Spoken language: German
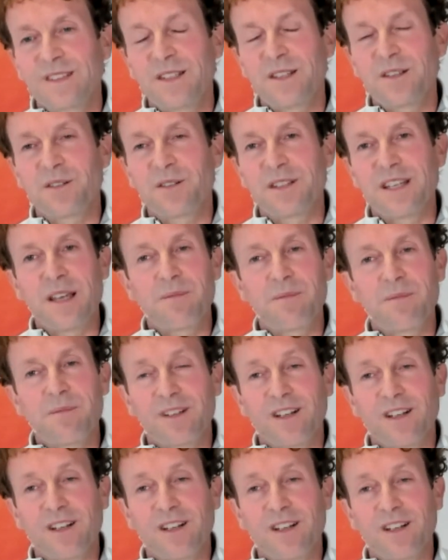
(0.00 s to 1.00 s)
So
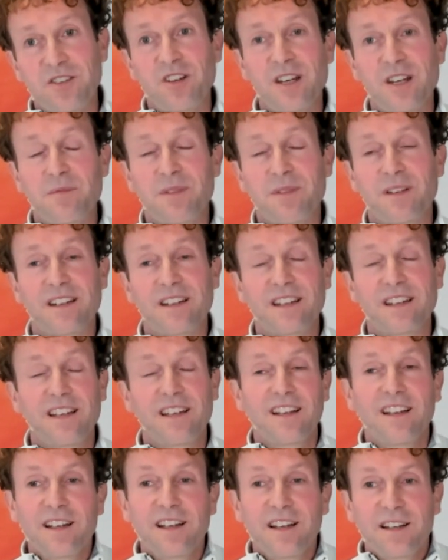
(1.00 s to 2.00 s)
jemand hat geschrieben
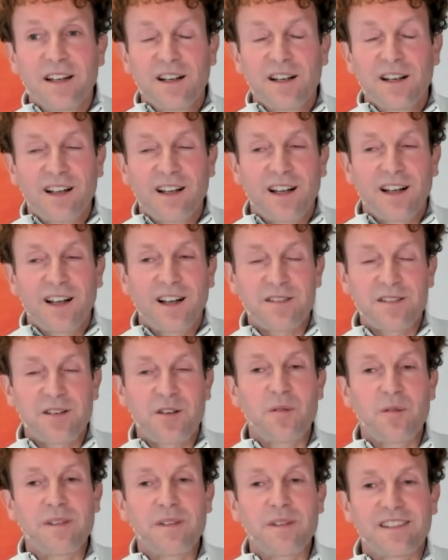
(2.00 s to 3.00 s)

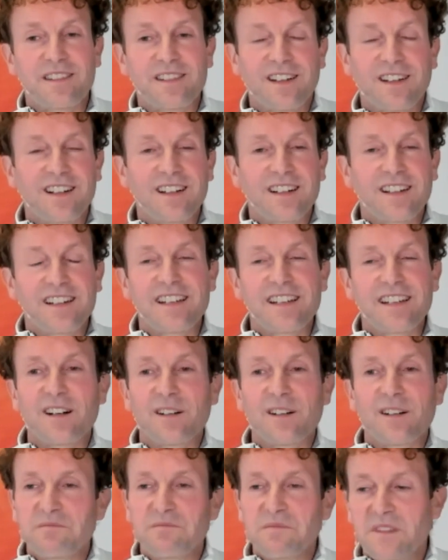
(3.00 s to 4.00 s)
als Kommentar,
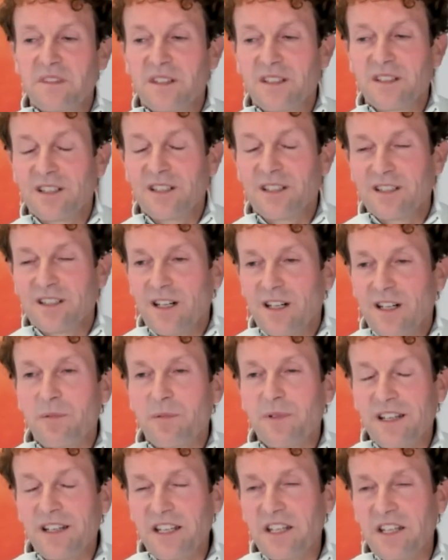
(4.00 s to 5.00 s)
ja,
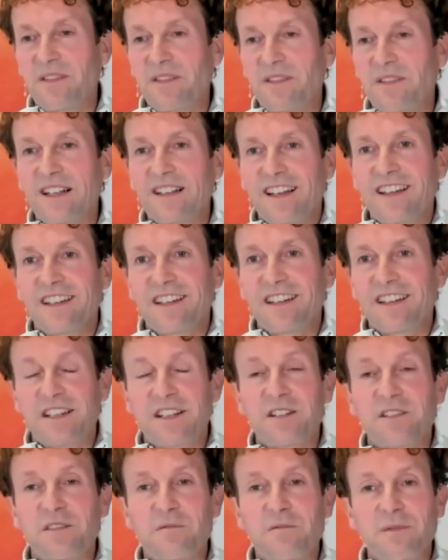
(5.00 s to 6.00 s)
aber ich will
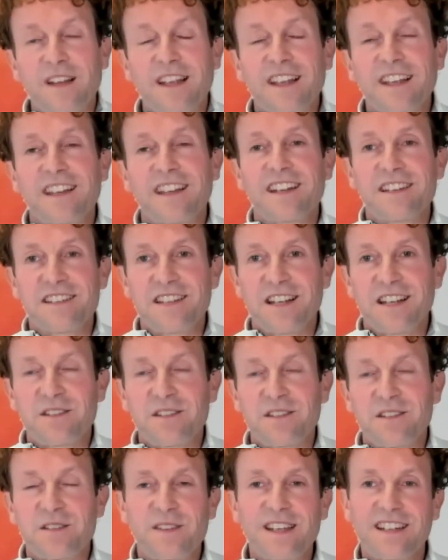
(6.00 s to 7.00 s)
denken. Denken ist
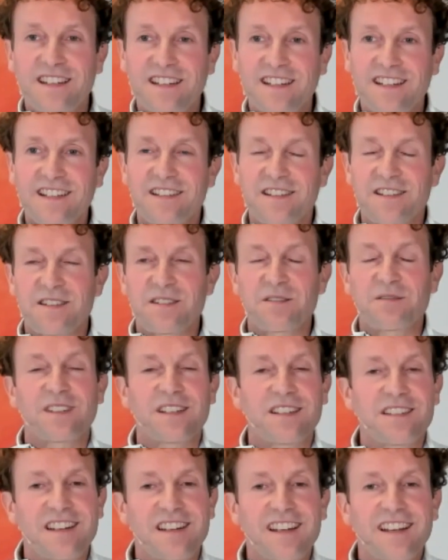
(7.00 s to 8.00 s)
etwas Wichtiges und
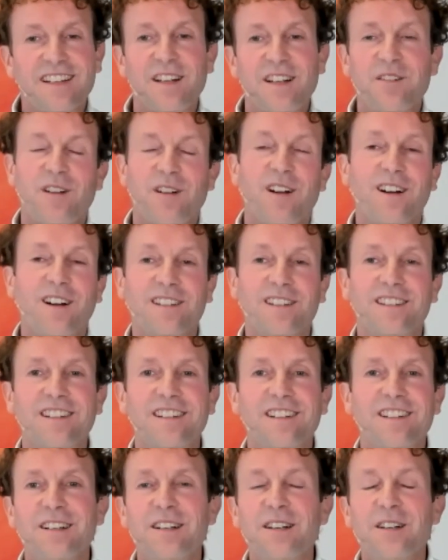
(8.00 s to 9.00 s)
das regt auch
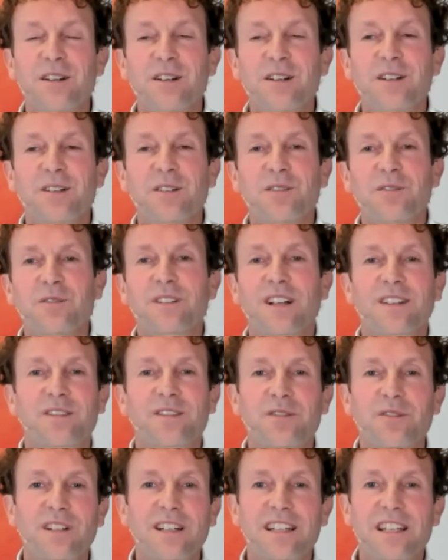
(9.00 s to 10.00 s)
an. Und
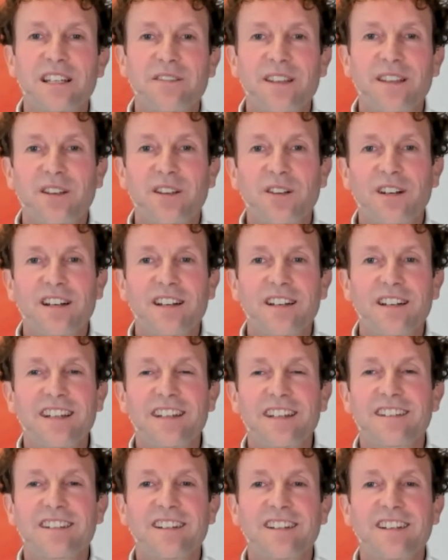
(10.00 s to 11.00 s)
natürlich, wir können
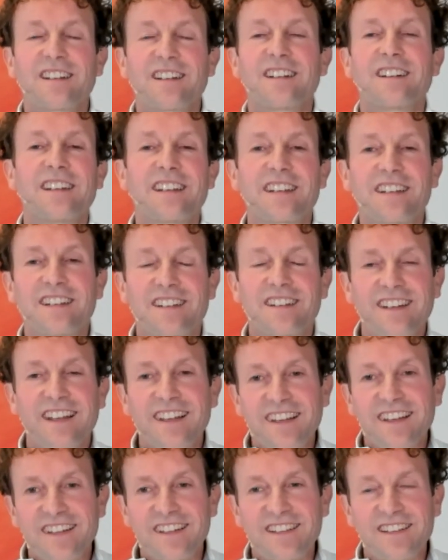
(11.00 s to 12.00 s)
nicht nicht
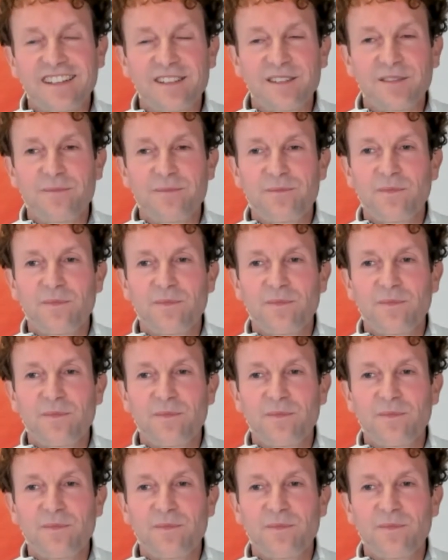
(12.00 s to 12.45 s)
denken.